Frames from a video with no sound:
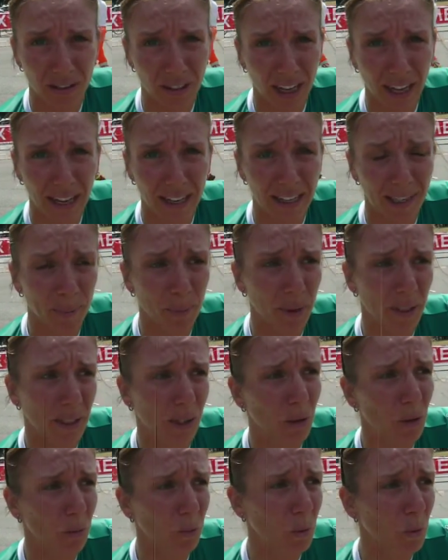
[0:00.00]
sale perché
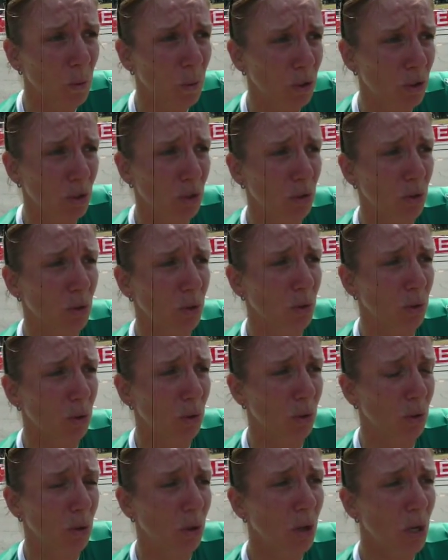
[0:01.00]
comunque ci
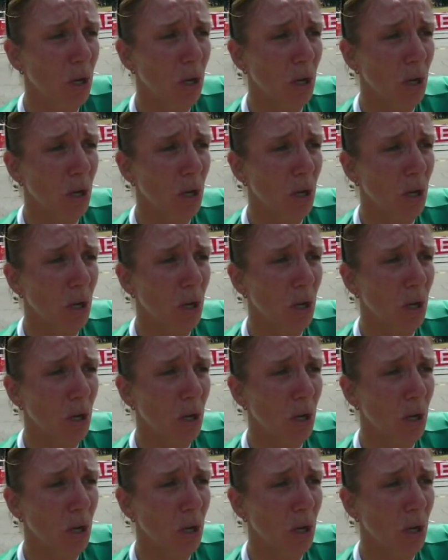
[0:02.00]
sono,